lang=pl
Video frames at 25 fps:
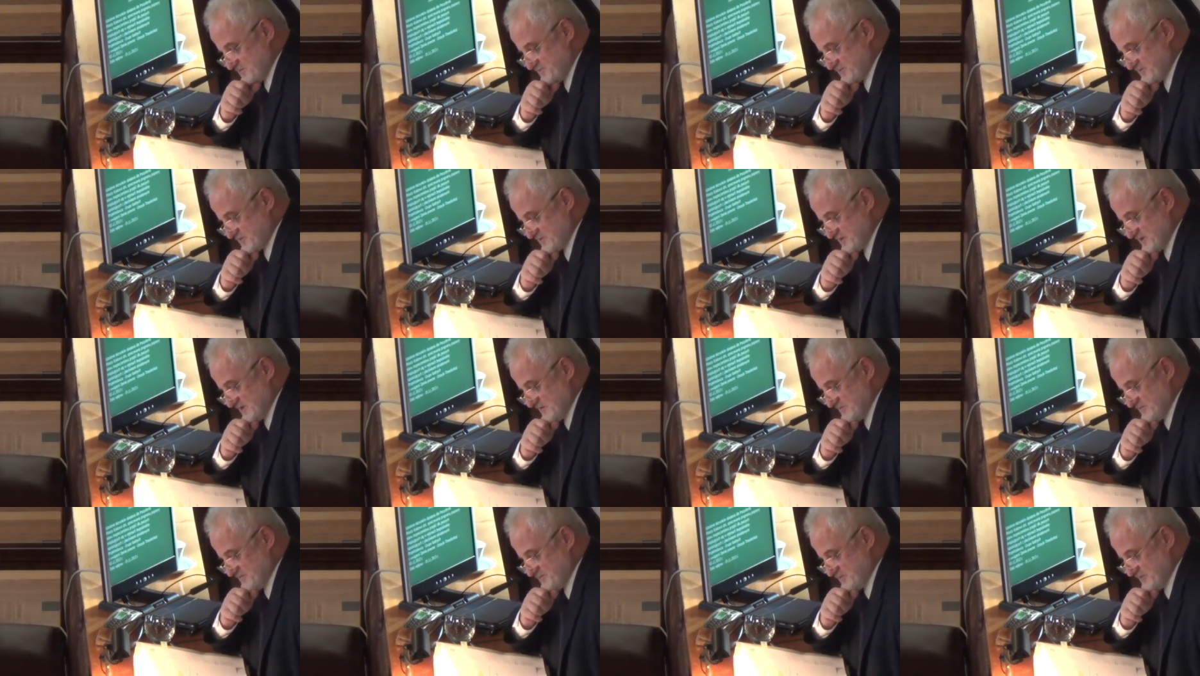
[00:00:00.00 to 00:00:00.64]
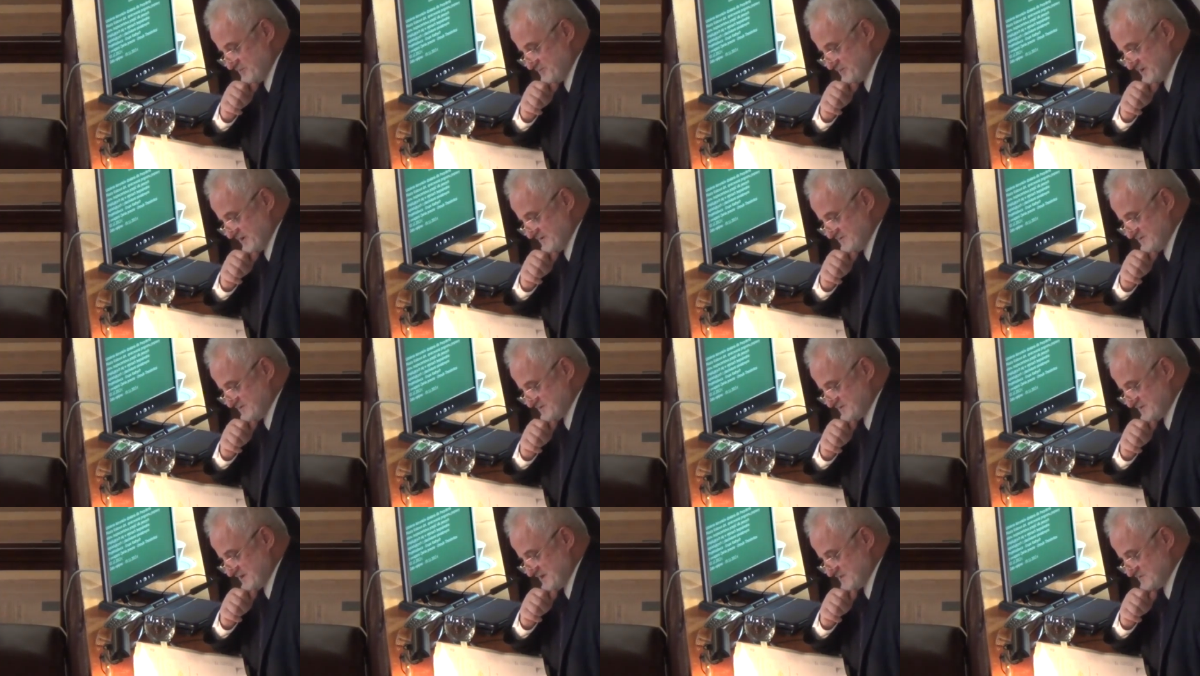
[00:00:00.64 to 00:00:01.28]
programu
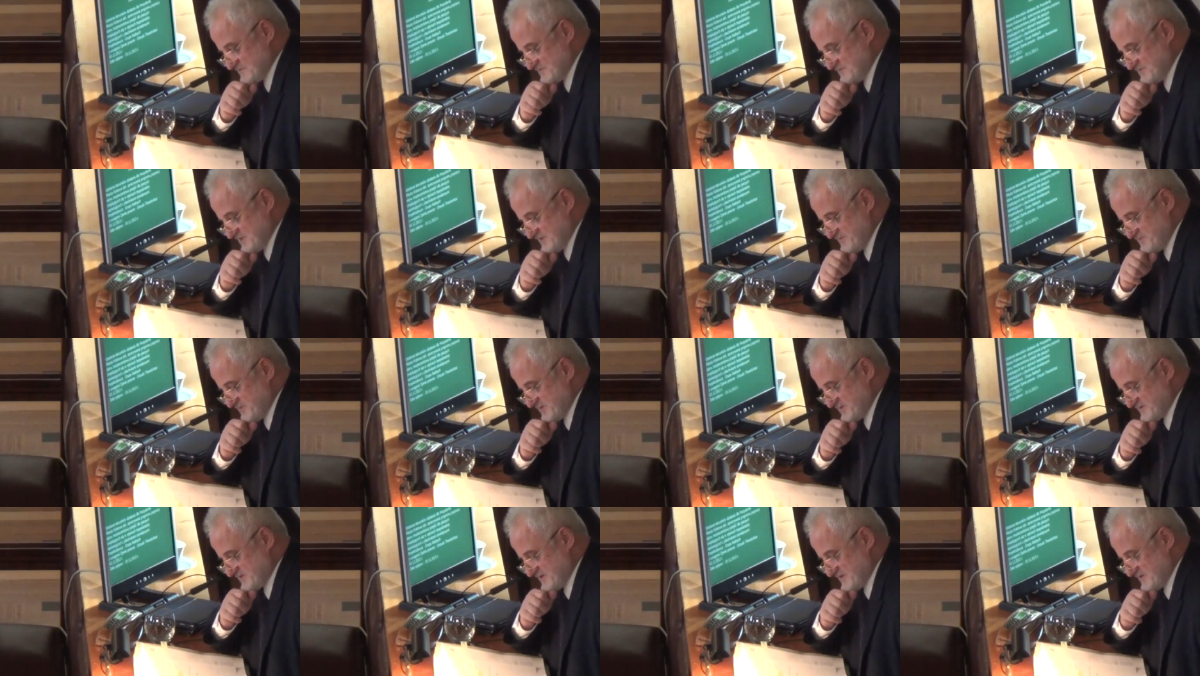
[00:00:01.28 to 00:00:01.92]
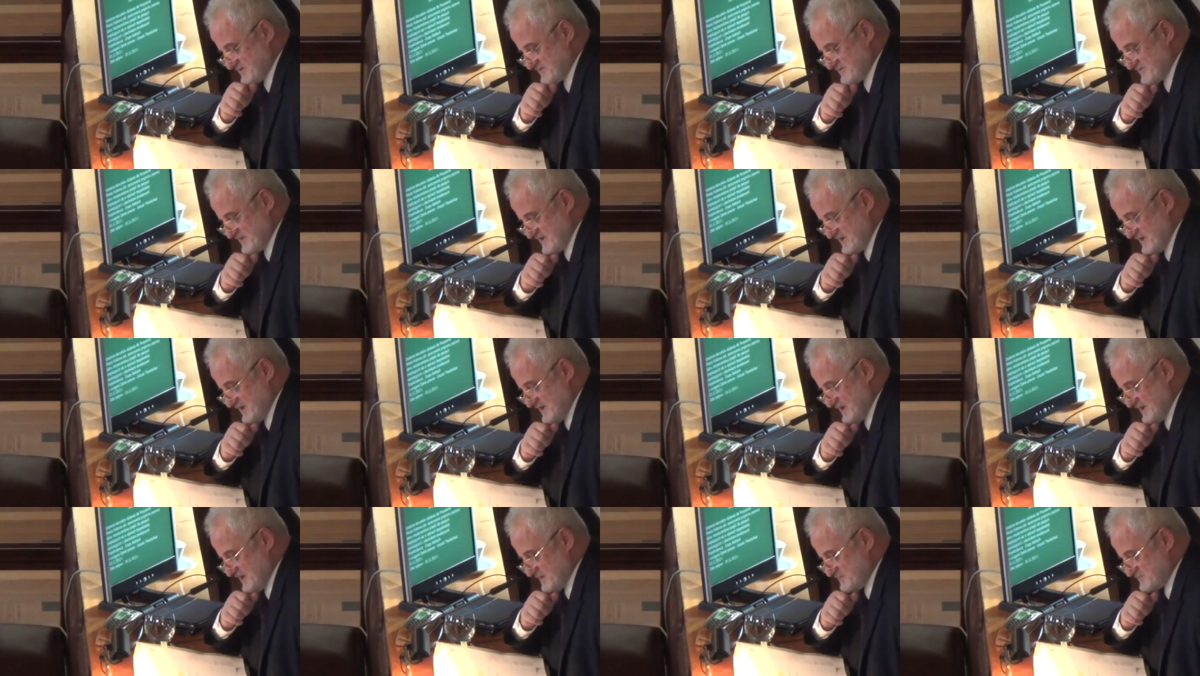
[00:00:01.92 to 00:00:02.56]
poprawy stanu bezpieczeństwa
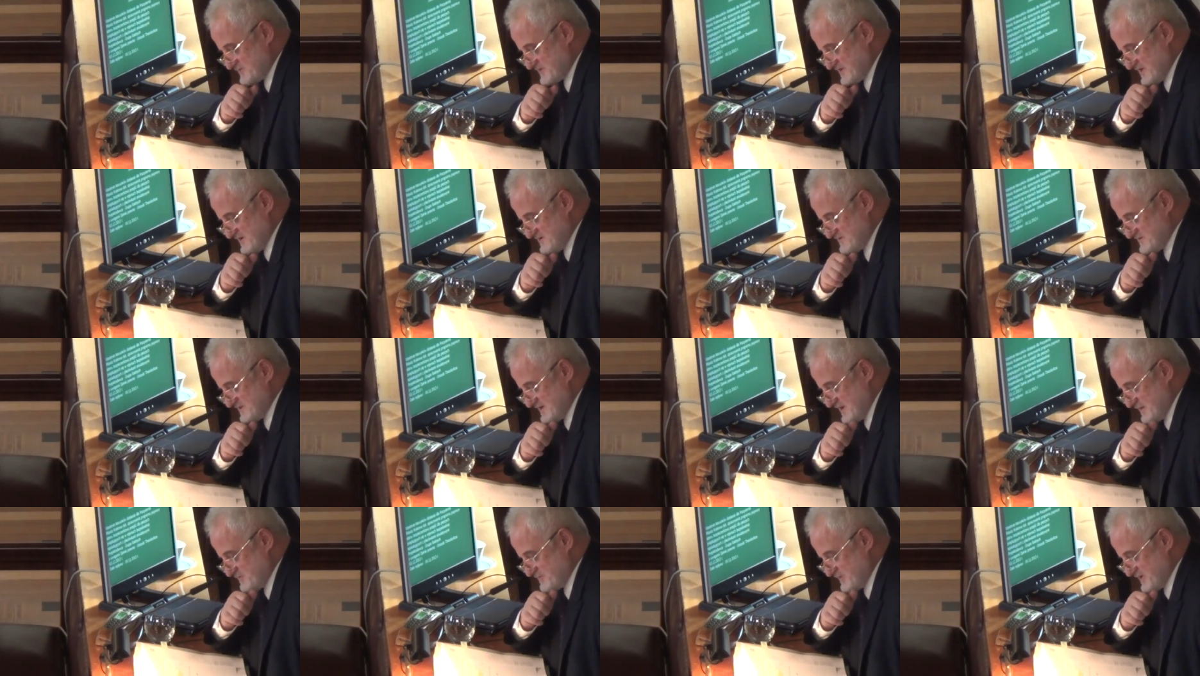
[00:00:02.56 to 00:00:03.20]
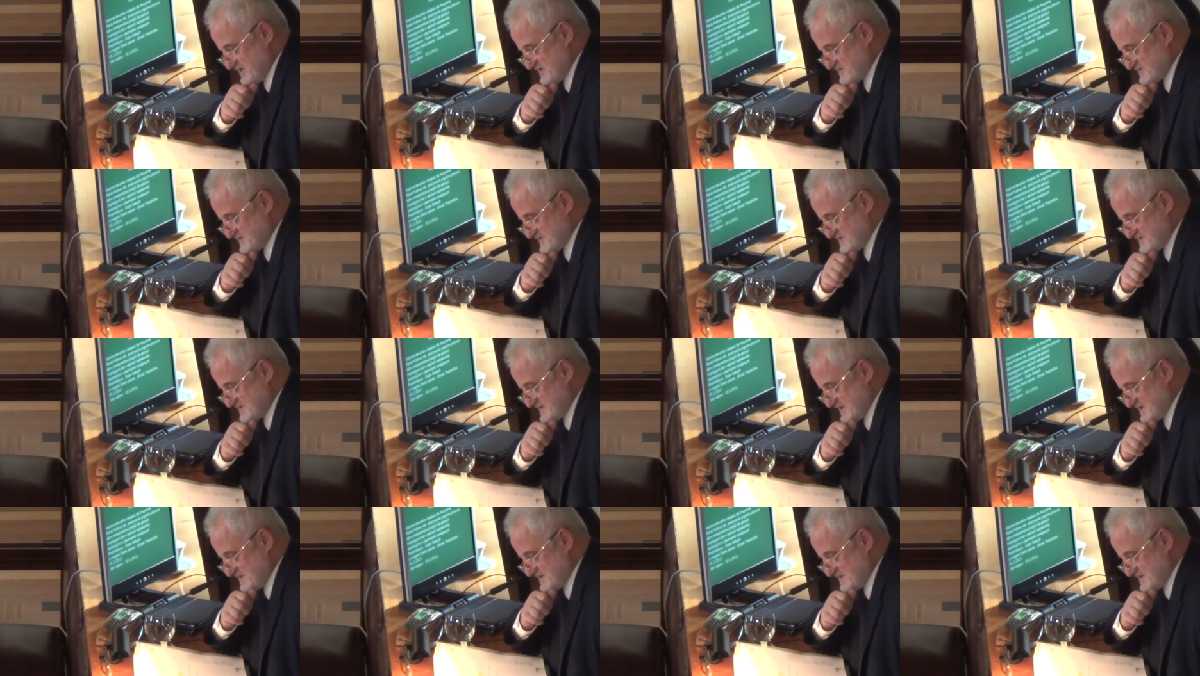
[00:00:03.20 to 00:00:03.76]
przejść dla pieszych